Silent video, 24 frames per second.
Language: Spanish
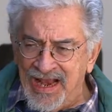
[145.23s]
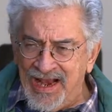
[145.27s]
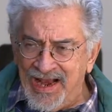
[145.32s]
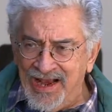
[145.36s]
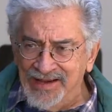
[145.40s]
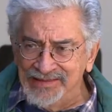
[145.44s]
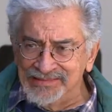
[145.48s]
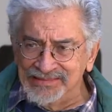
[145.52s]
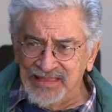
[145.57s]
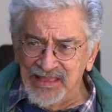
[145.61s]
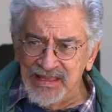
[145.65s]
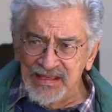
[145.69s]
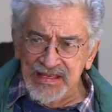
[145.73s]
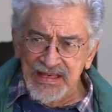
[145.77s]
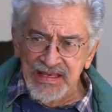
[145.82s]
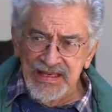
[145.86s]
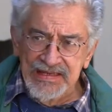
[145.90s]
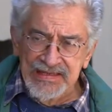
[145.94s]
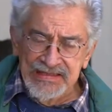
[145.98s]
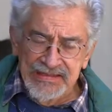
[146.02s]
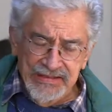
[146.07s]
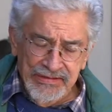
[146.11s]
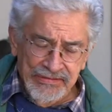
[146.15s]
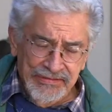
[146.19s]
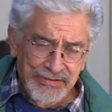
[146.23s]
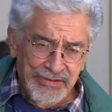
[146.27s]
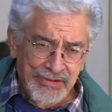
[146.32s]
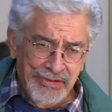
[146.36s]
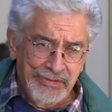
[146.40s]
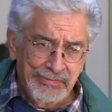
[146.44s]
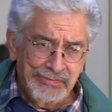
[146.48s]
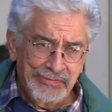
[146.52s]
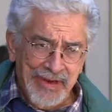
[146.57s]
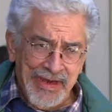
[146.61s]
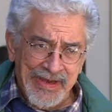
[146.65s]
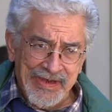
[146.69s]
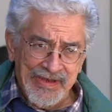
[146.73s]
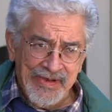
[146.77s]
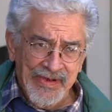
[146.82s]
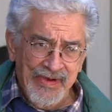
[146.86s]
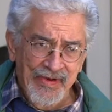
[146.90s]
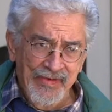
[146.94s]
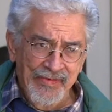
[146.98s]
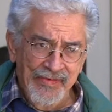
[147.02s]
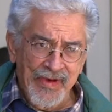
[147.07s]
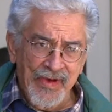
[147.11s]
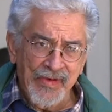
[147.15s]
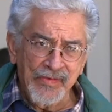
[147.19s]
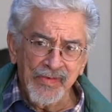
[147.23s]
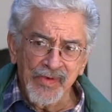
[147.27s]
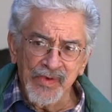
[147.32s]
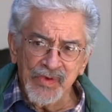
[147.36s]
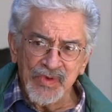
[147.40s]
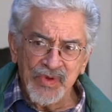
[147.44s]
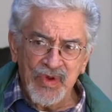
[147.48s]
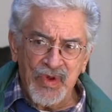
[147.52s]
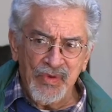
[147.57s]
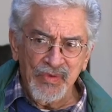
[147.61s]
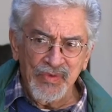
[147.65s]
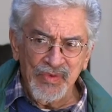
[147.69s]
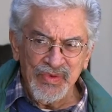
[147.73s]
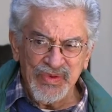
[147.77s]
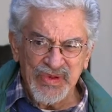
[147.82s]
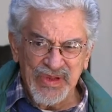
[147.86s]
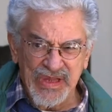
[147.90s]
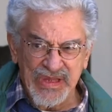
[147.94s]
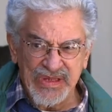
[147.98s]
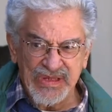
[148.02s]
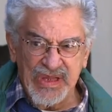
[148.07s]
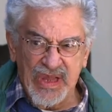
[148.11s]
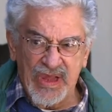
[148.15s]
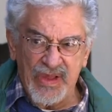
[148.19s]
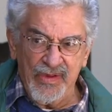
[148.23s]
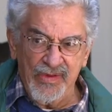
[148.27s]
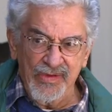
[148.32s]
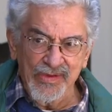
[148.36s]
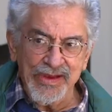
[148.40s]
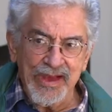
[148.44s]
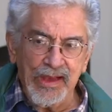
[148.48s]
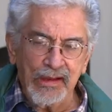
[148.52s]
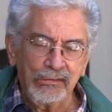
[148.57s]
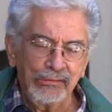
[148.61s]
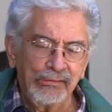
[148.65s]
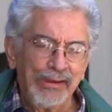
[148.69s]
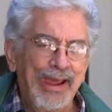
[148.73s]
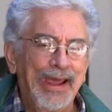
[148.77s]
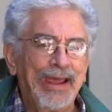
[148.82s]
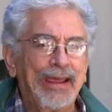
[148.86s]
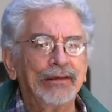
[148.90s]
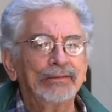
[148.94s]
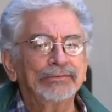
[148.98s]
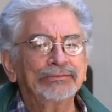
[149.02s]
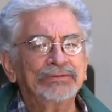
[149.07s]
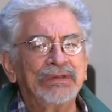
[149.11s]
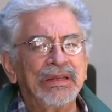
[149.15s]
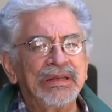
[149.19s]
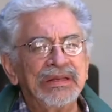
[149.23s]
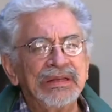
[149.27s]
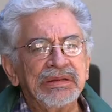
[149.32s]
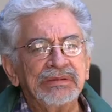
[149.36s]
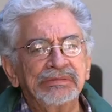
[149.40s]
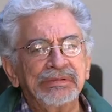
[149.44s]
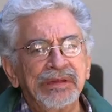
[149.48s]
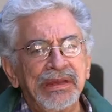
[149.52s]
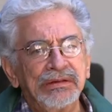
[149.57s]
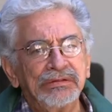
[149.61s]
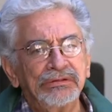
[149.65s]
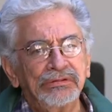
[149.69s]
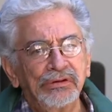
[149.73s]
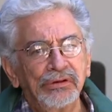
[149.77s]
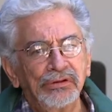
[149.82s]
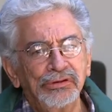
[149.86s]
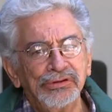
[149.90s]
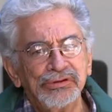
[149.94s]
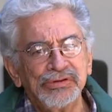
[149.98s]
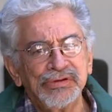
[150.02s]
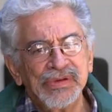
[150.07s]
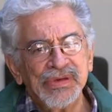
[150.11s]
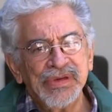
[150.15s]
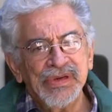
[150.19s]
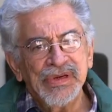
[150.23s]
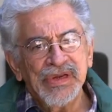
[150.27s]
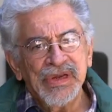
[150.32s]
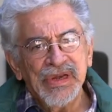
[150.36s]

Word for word: Antes del 18 de marzo vemos cómo se desarrollan los acontecimientos,